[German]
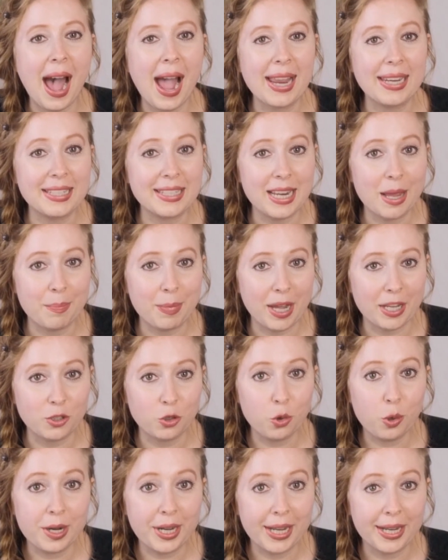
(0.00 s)
Ein
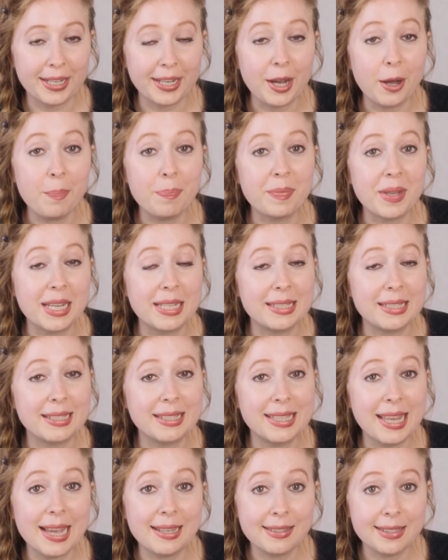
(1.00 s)
Temperaturregler
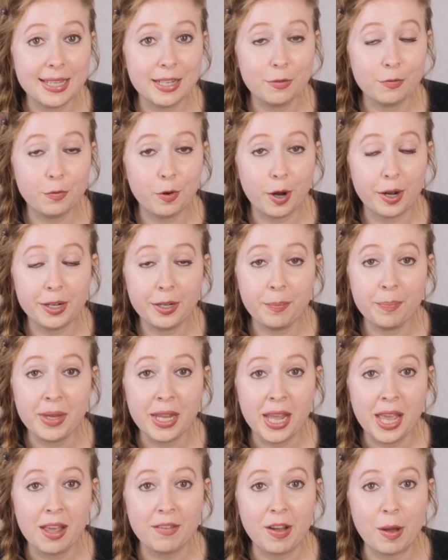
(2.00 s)
ist sehr sinnvoll,
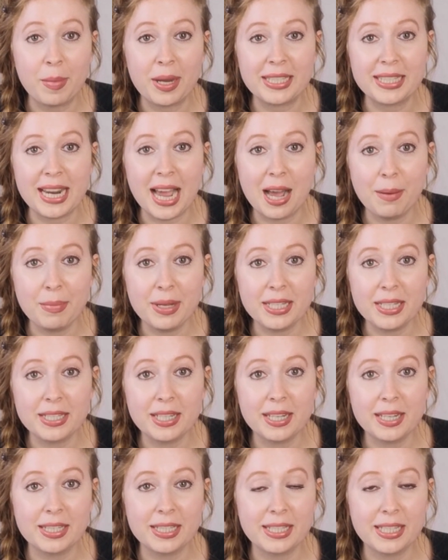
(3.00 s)
weil man
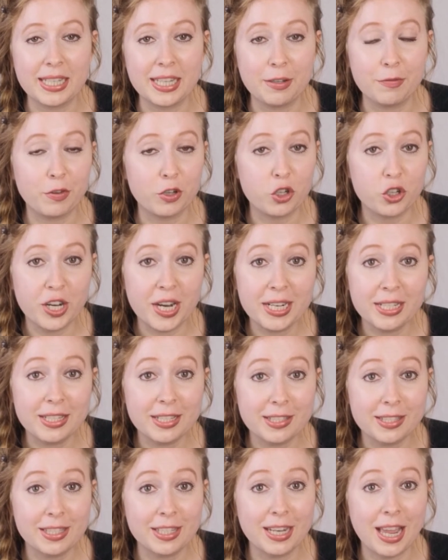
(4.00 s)
damit die
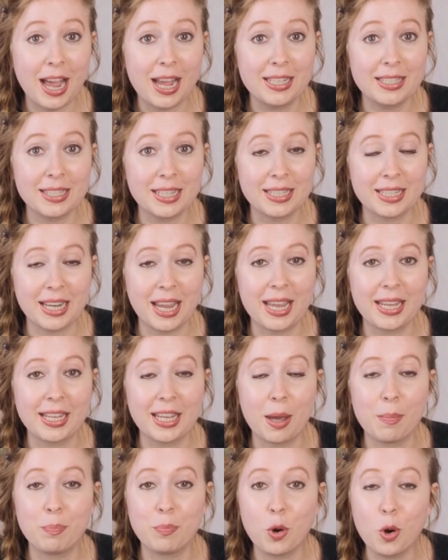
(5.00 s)
verschiedensten
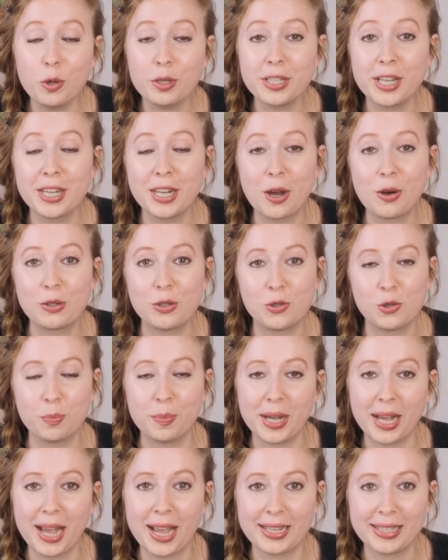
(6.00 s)
Heißgetränke punktgenau
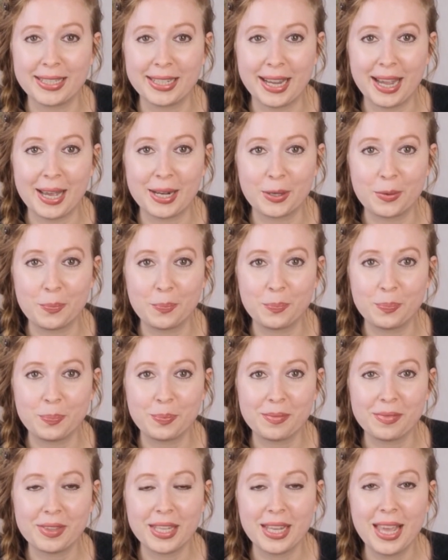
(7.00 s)
zubereiten kann.
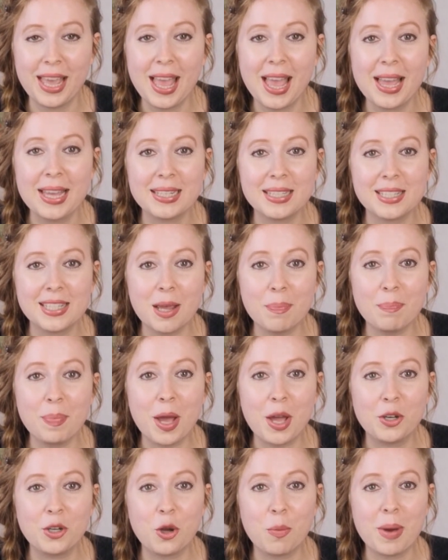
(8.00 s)

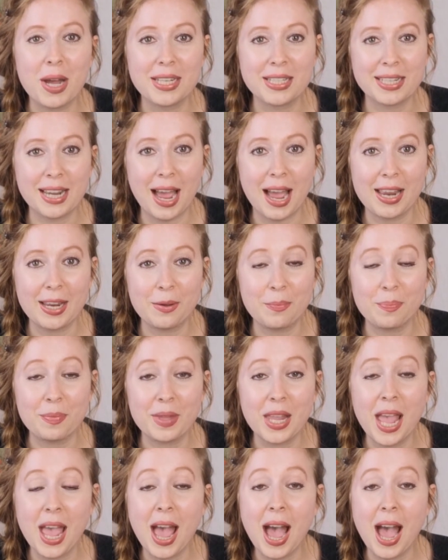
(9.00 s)
Tipp Nummer drei: